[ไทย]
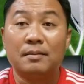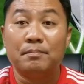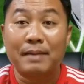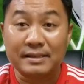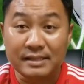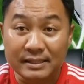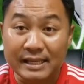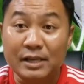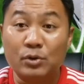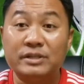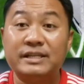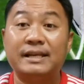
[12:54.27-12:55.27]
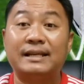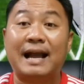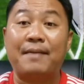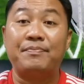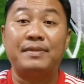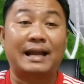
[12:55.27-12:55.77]
แมนซิตี้ด้วยเช่น
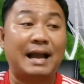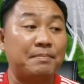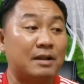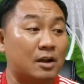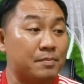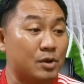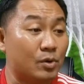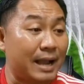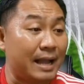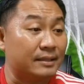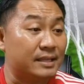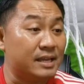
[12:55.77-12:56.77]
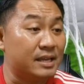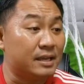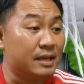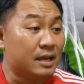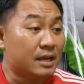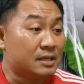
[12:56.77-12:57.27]
กันนะครับ แล้วก็มีโอกาสที่
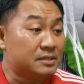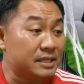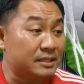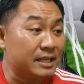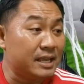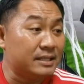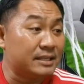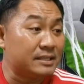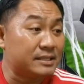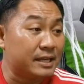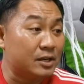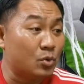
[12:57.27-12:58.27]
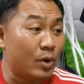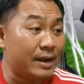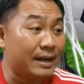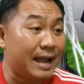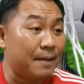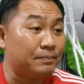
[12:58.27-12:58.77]
ซิตี้จะเซ็นด้วย
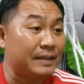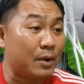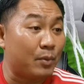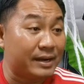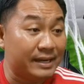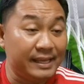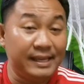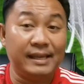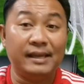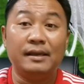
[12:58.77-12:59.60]
นะครับ แต่วันนี้